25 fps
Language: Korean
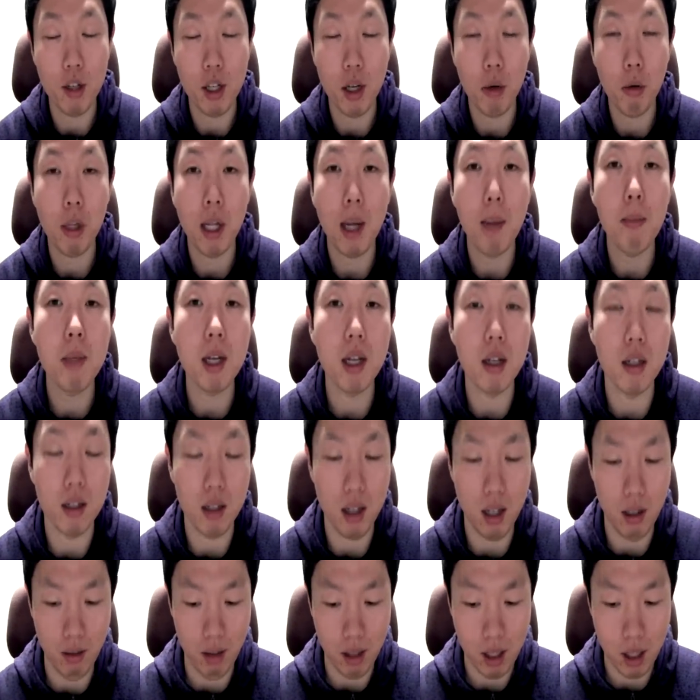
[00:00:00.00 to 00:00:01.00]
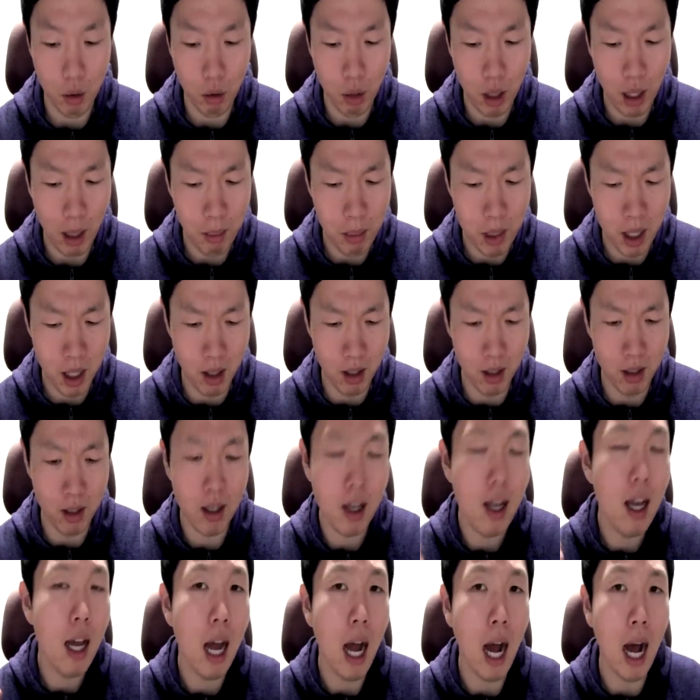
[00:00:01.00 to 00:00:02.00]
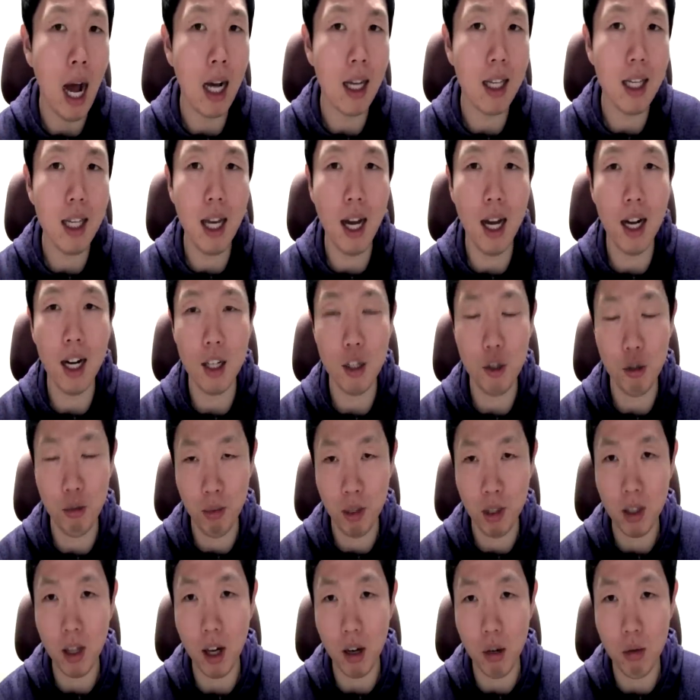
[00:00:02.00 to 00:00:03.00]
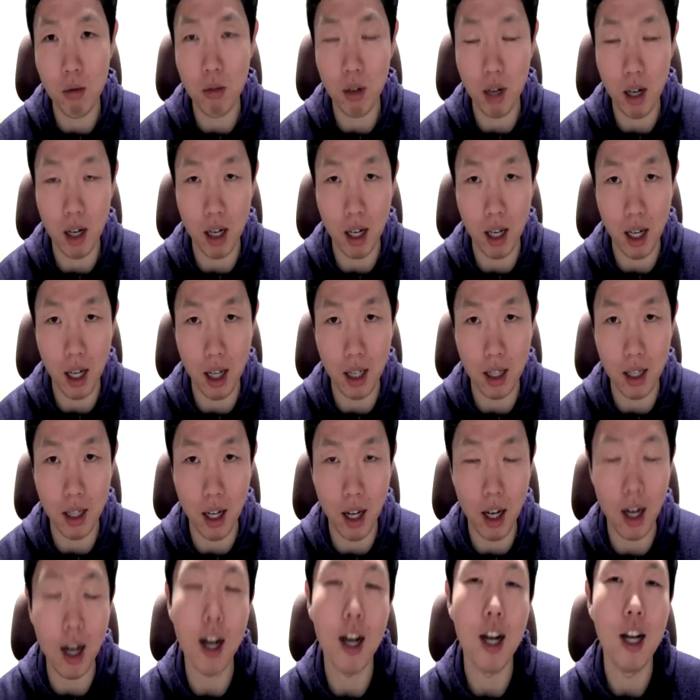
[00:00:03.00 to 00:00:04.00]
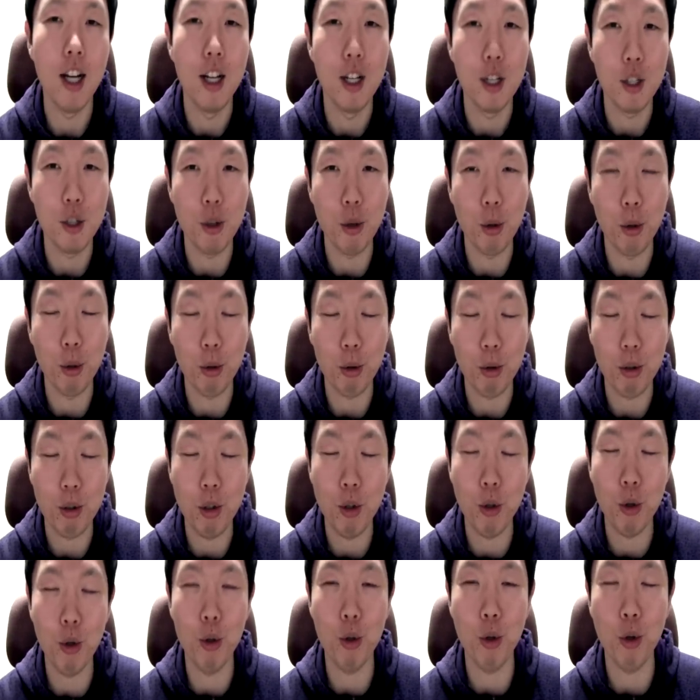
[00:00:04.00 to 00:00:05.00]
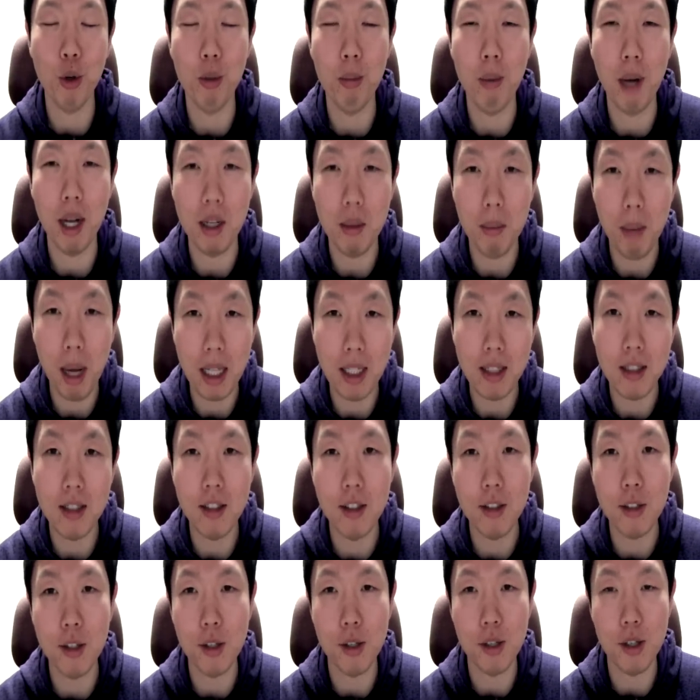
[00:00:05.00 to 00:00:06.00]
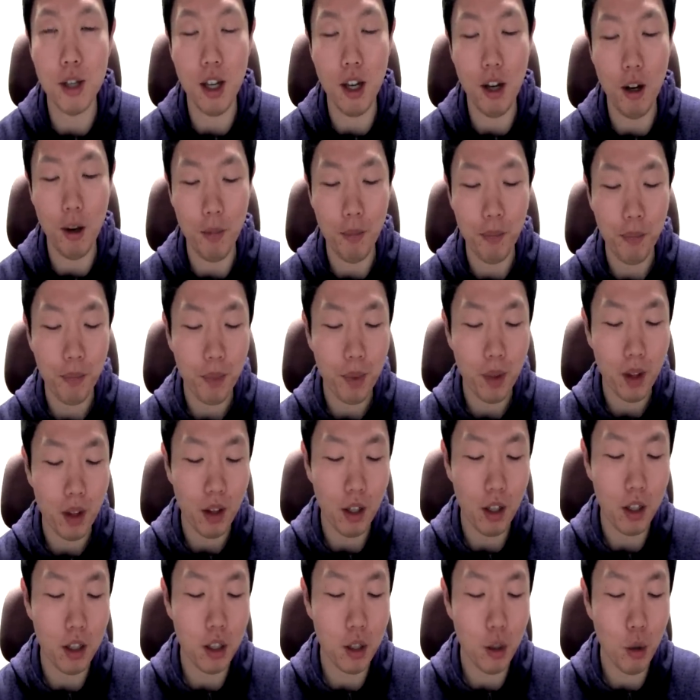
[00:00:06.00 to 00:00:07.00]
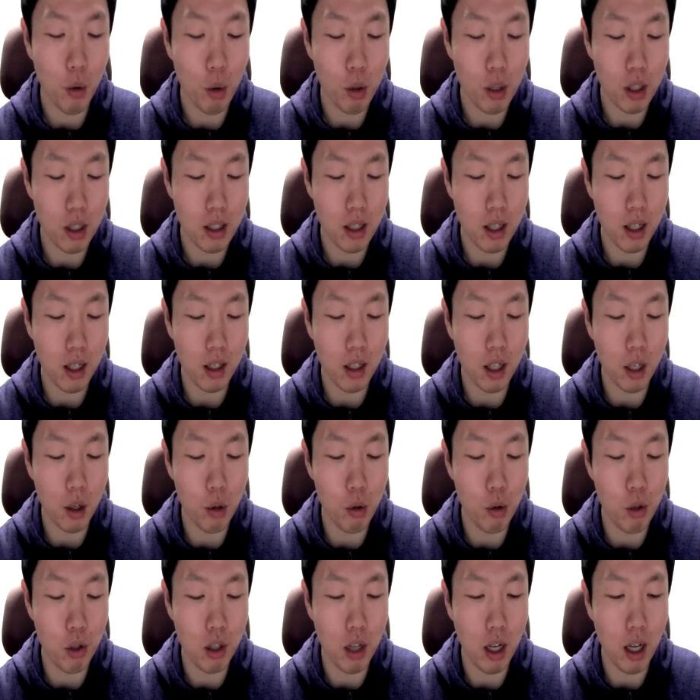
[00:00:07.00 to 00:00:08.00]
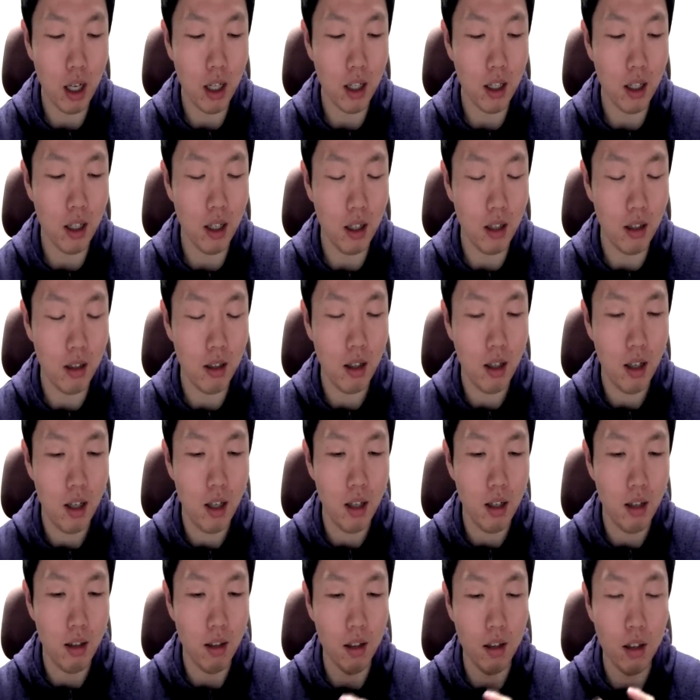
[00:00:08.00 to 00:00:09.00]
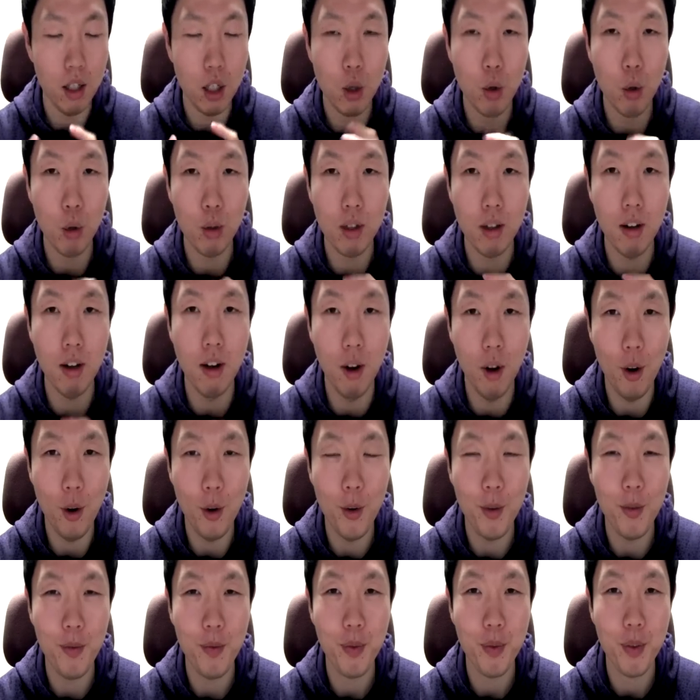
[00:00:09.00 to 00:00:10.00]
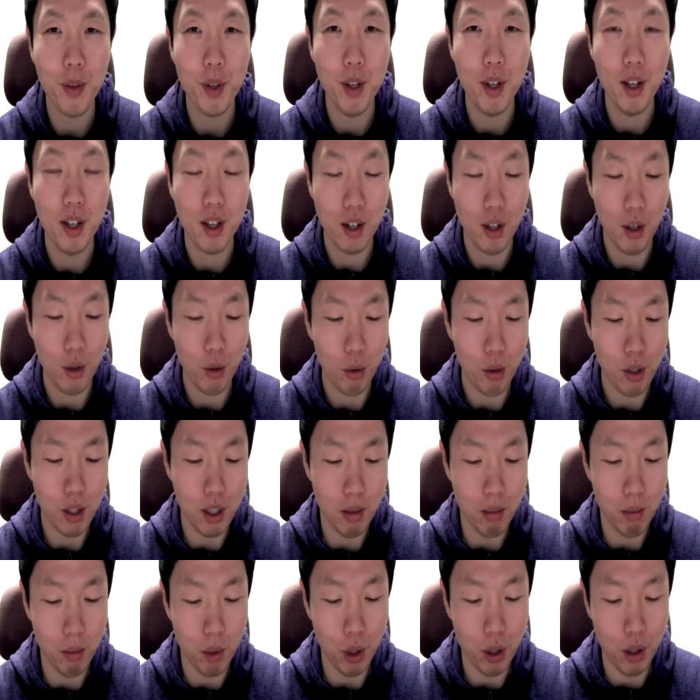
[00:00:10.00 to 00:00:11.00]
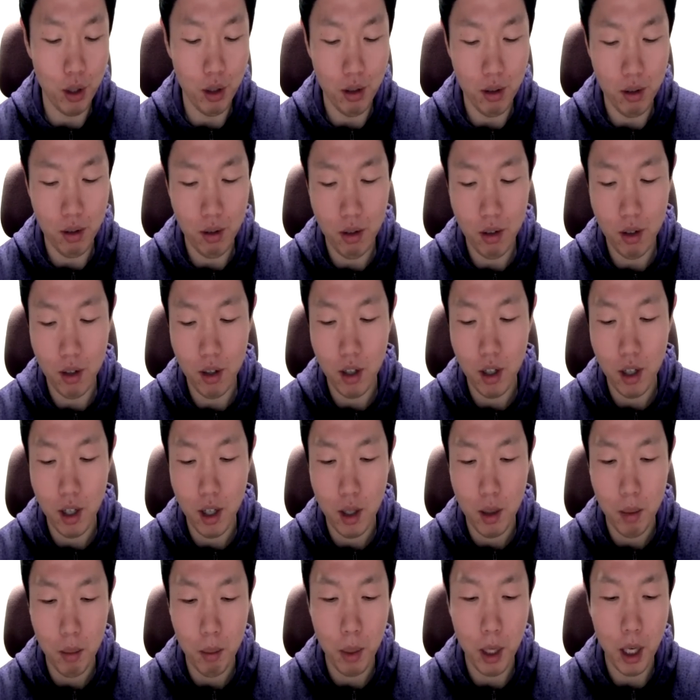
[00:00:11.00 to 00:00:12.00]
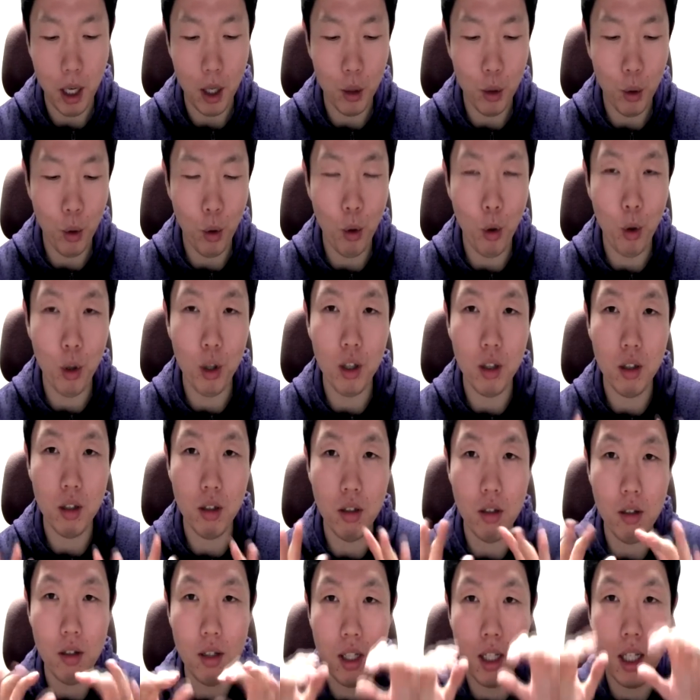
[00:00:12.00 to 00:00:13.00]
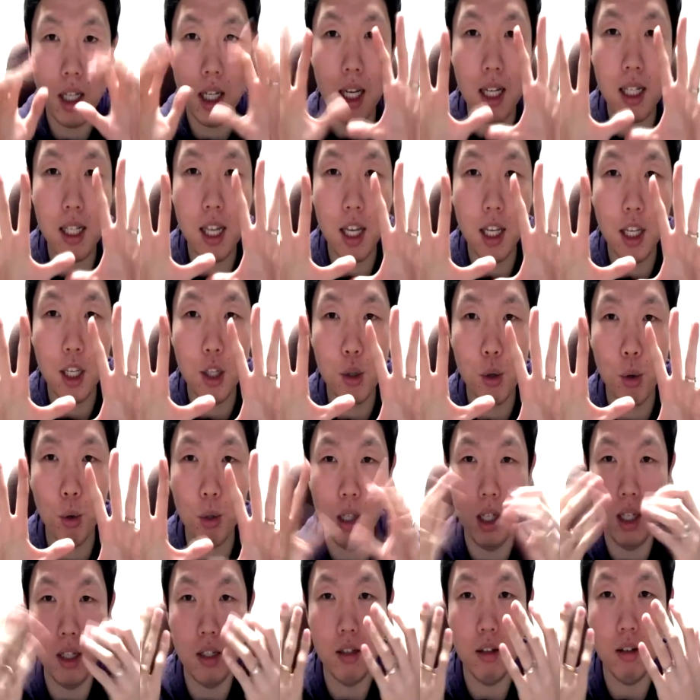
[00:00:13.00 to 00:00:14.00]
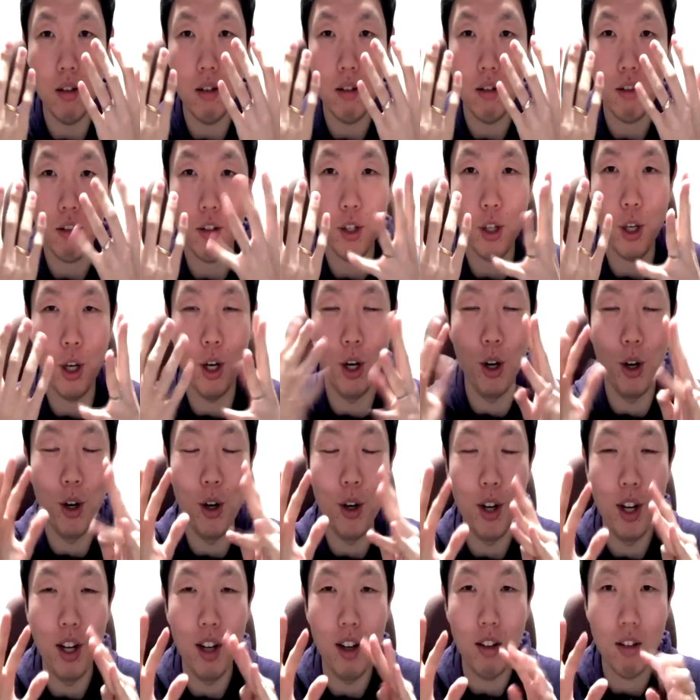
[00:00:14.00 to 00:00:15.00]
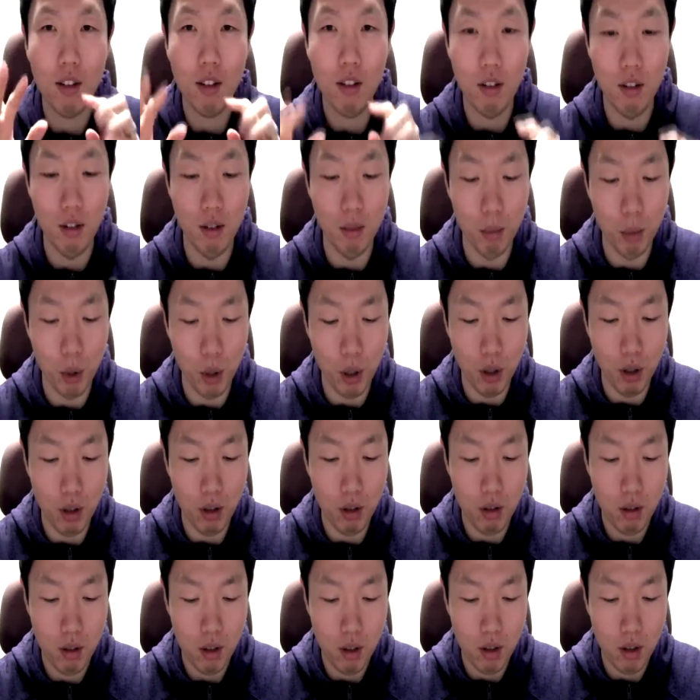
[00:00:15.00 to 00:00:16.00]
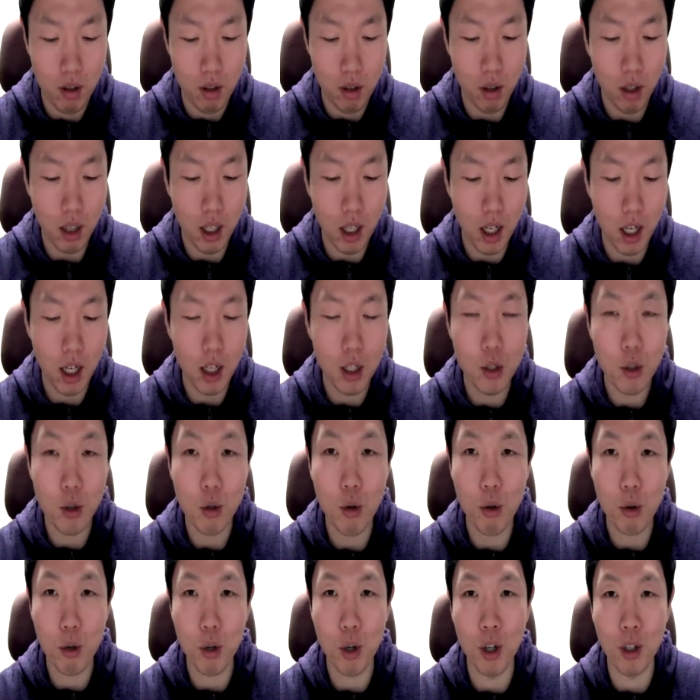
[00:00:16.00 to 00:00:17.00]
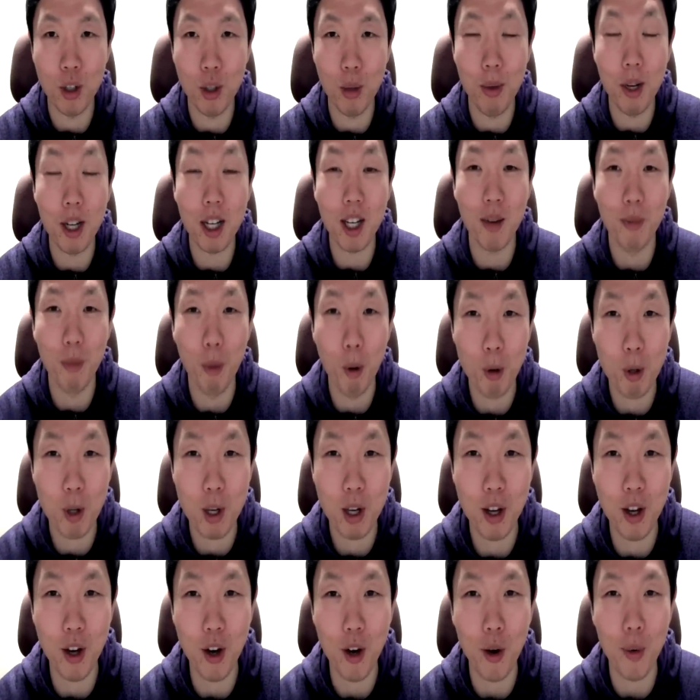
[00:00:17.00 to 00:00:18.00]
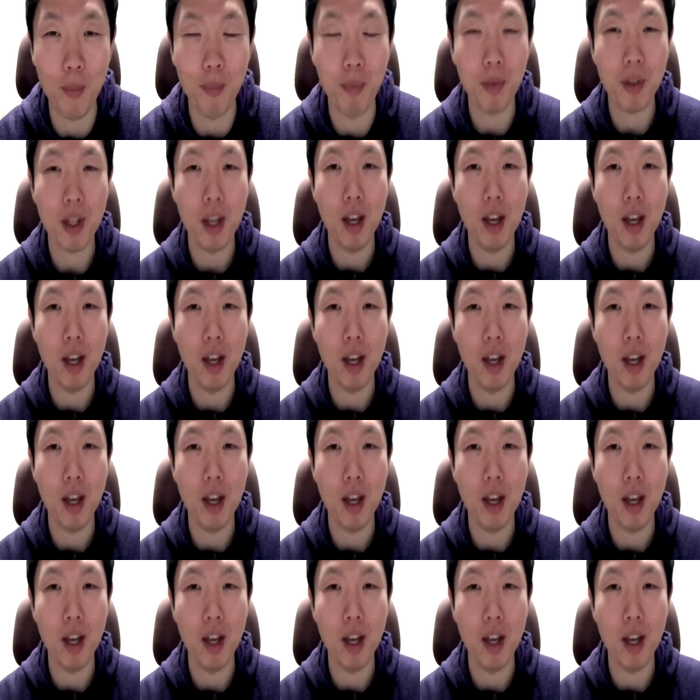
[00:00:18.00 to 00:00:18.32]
자고로 남자는 대형 자고로 남자는 악기 하나쯤은 다룰 줄 알아야 한다. 정, 이런 이런 말을 많이 들었었어요. 근데 지금 고작 제가 다룰 수 있는 악기는 리코더 하고 이제 뭐 피아노를 치게 생긴 손이 있죠. 그죠? 그 뭐 젓가락 행진곡 정도밖에 못 쳐요.